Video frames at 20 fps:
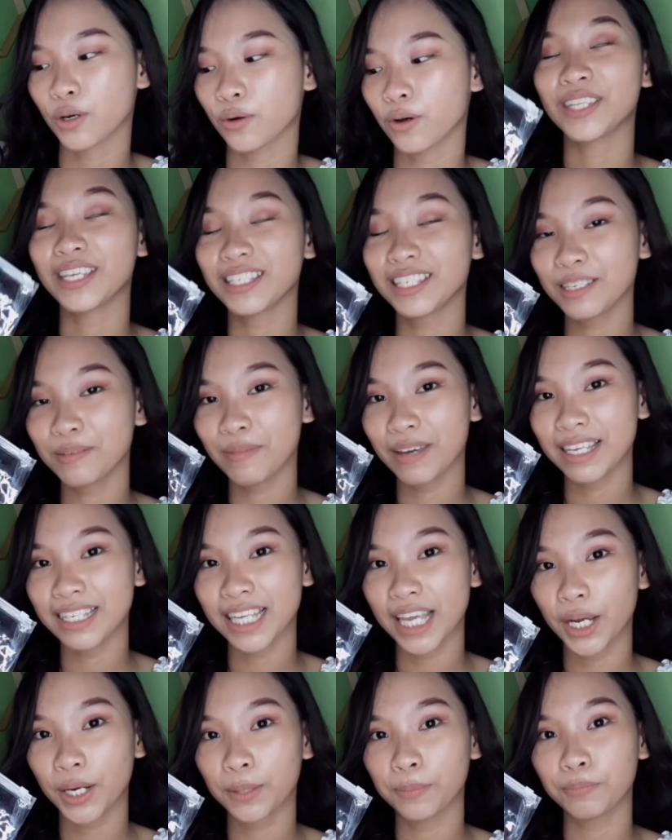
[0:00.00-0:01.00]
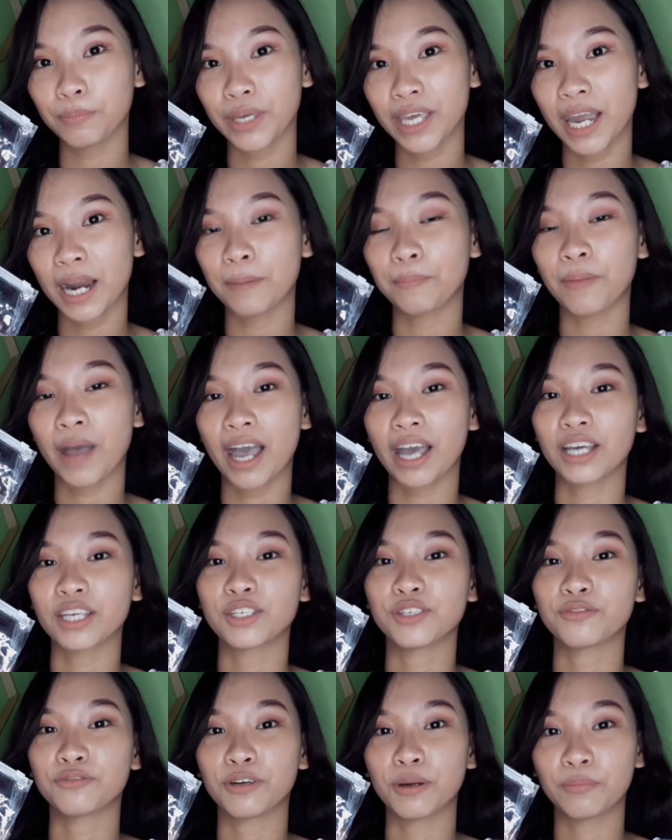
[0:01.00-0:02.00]
So this is my second PR
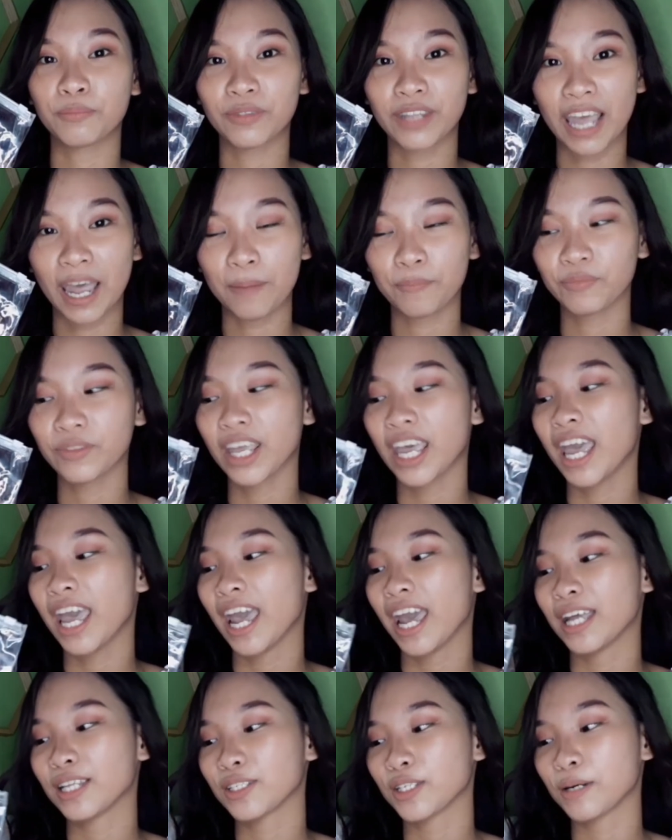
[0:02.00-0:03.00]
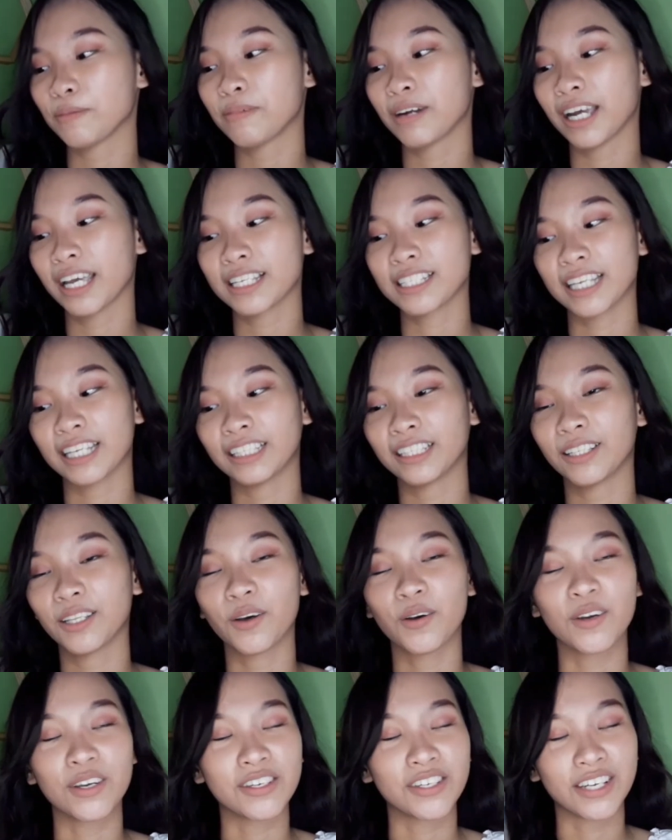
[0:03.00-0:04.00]
package from them and sobrang excited
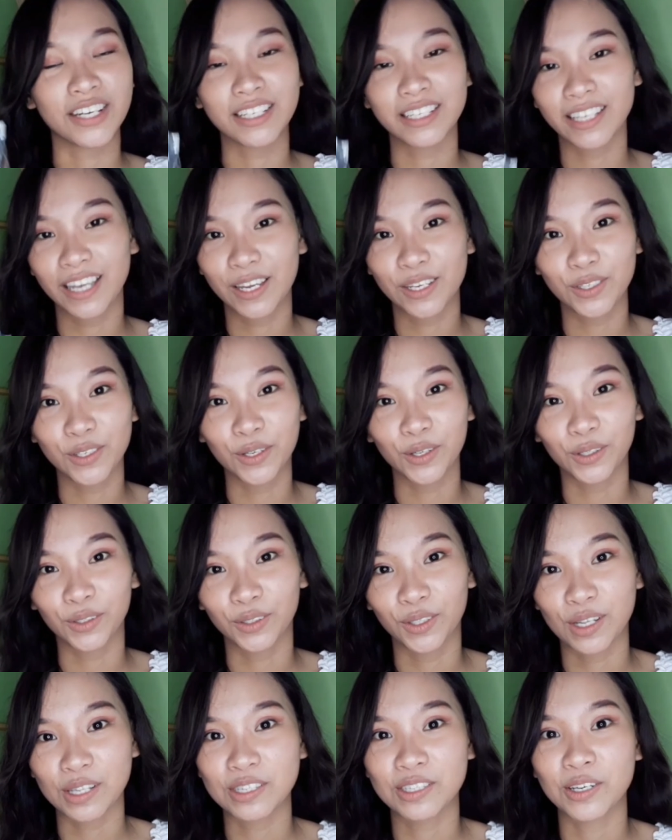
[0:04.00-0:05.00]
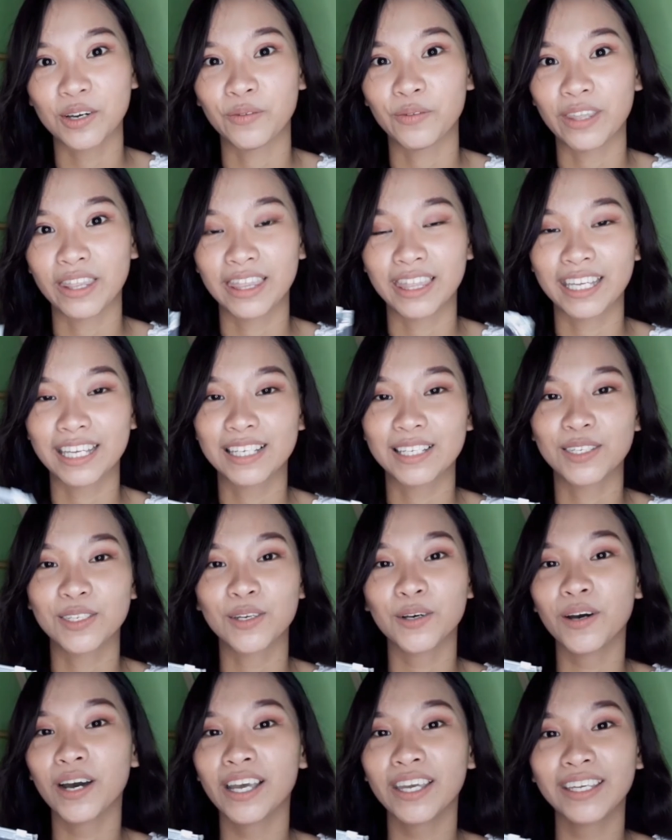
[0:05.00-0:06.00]
akong i-share sa inyo yung thoughts ko with this.
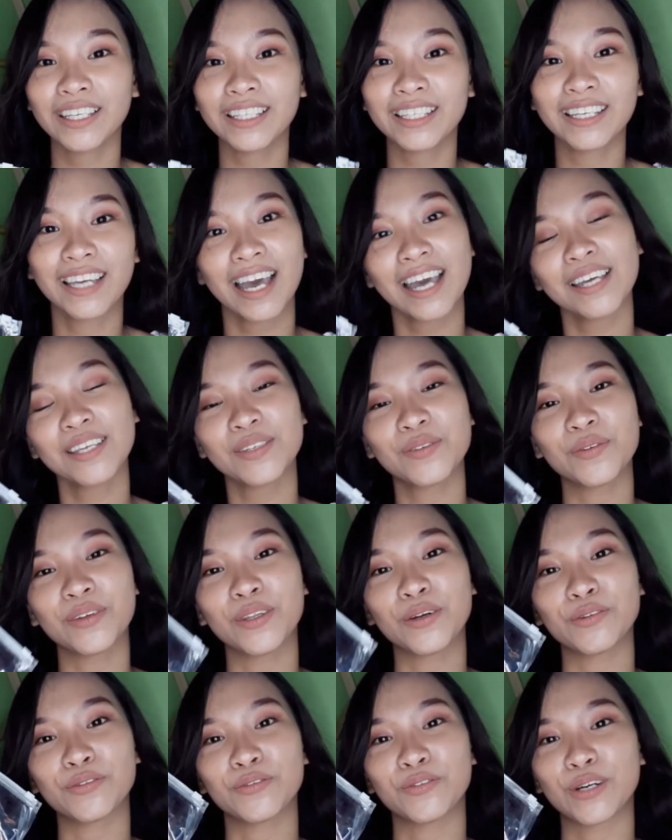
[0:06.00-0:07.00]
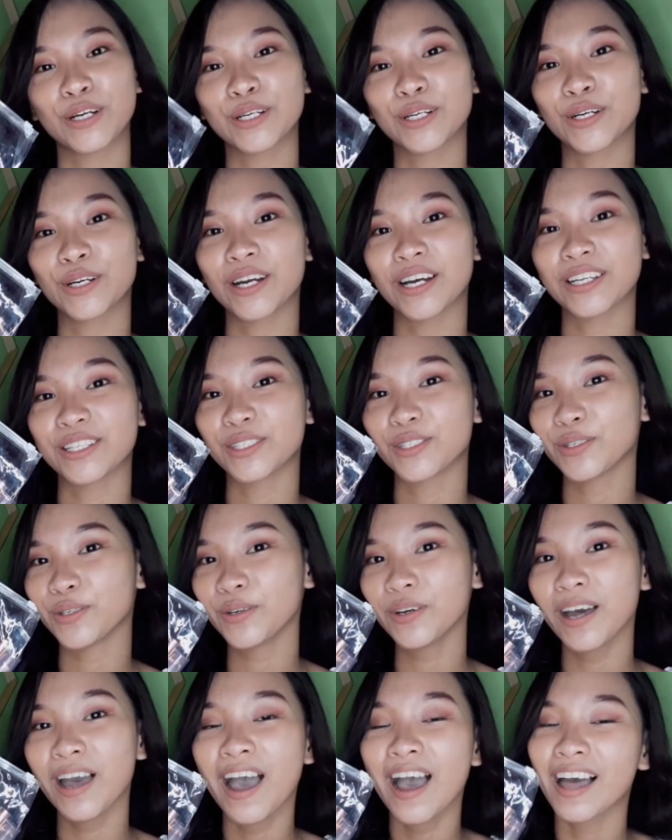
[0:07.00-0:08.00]
So ayun guys, without further
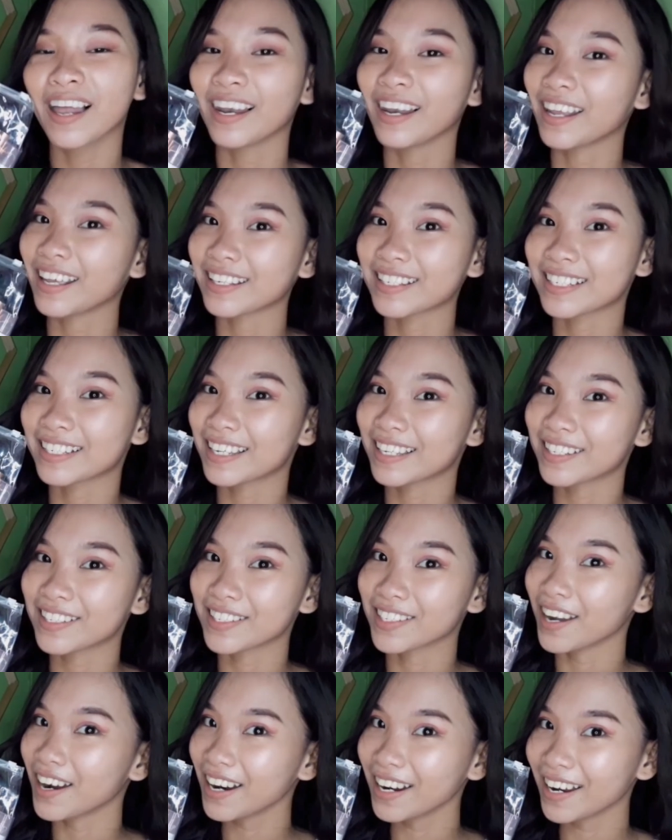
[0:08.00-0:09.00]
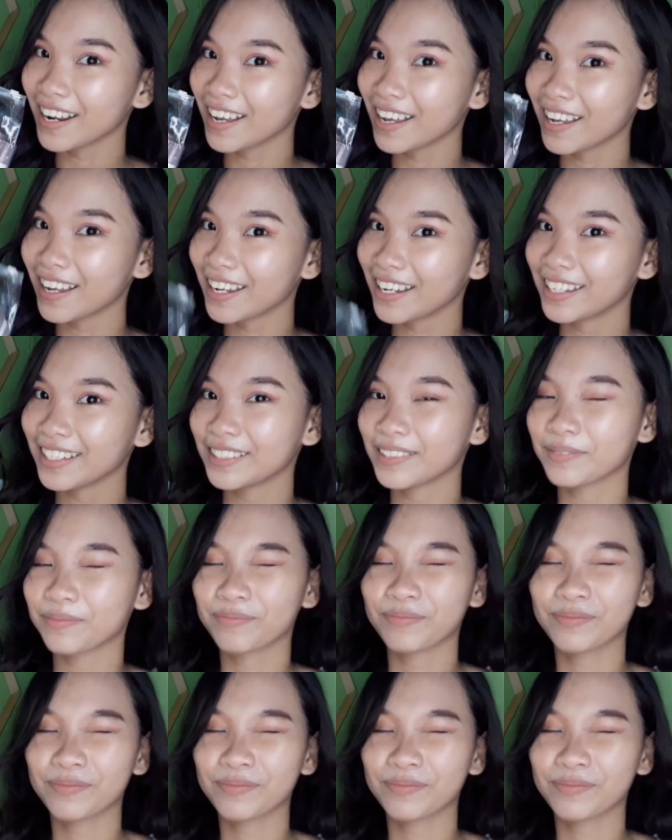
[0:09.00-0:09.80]
ado, let's get started!